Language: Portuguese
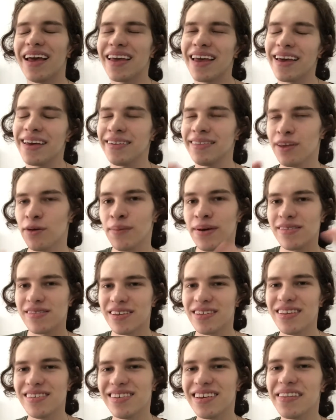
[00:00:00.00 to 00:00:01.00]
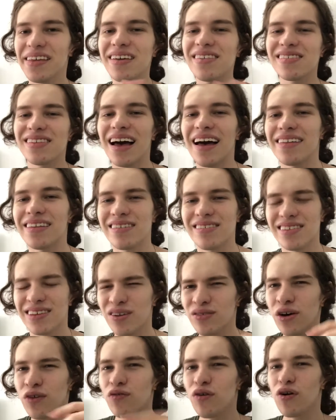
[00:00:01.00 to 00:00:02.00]
é que ali tem umas cenas engraçadas que
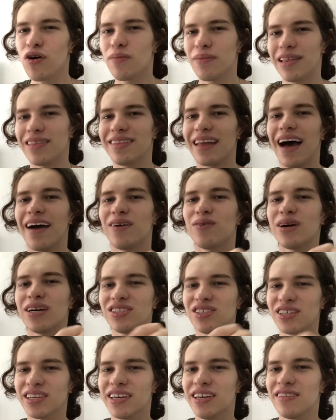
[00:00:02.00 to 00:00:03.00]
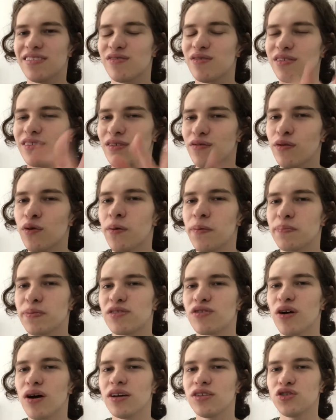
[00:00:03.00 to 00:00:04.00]
eu não vou comentar. Eu acho que se você viu o
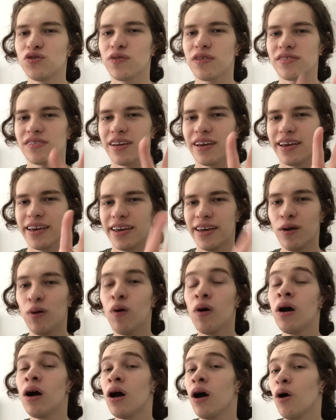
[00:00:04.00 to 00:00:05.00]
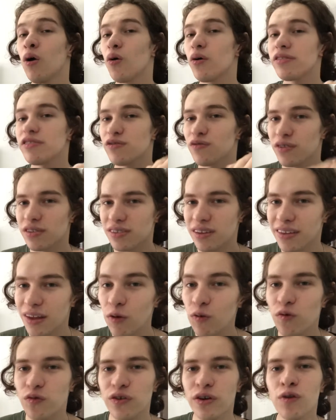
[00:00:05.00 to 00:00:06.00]
episódio, você riu, ou se você
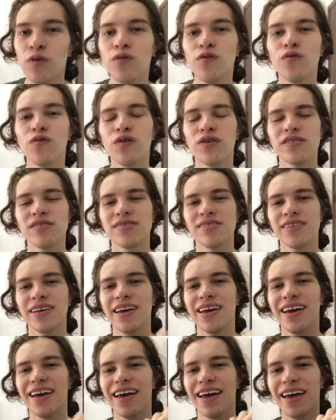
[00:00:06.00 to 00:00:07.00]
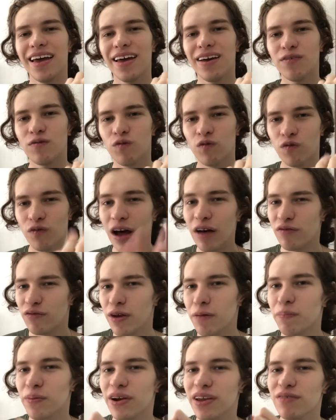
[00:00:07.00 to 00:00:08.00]
não viu, você vai
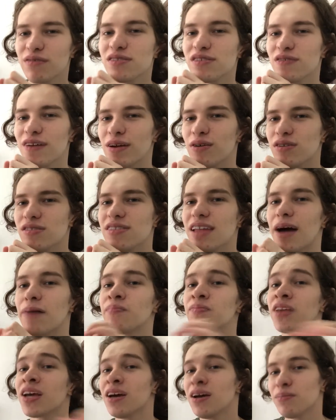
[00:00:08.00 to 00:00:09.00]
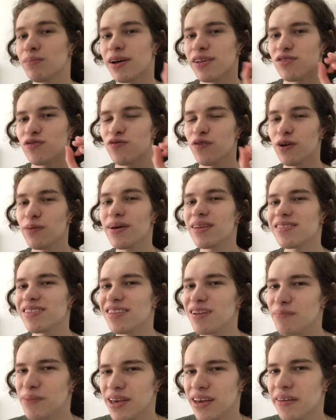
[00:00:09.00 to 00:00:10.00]
ver porque você vai gostar mas foi uma
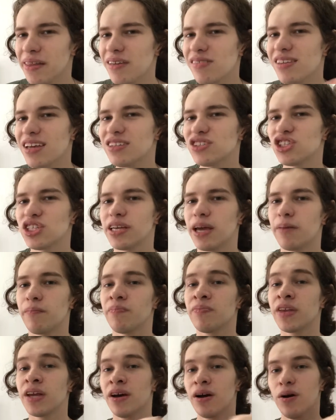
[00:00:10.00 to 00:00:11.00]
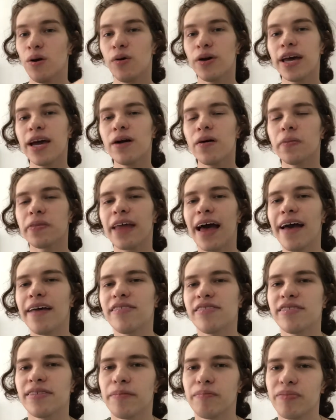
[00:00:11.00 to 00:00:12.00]
cena bem engraçadinha. O que
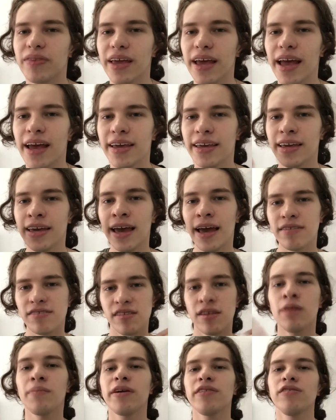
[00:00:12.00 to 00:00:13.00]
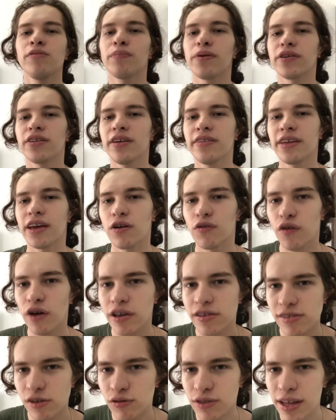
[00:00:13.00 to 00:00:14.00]
acontece é que a cena mais importante que eu vou
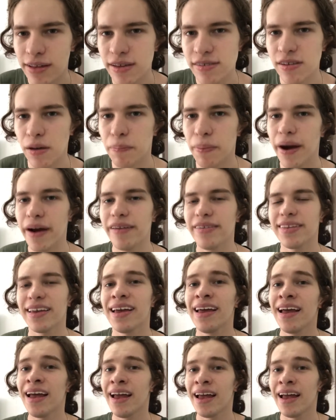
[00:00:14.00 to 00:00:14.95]
ressaltar dessa parte